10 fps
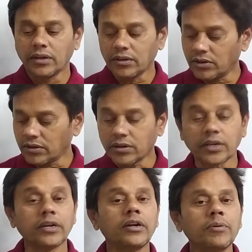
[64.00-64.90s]
कि
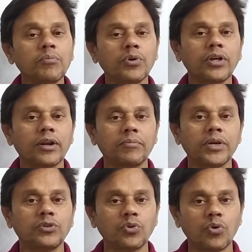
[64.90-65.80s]
किंगडम मोनेरा
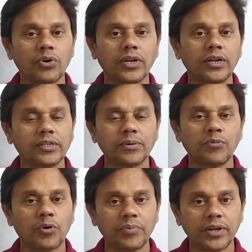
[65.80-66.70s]
में जो ऑर्गेनिज्म
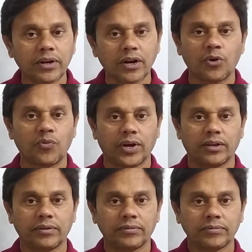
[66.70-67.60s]
को हमने रखा हुआ है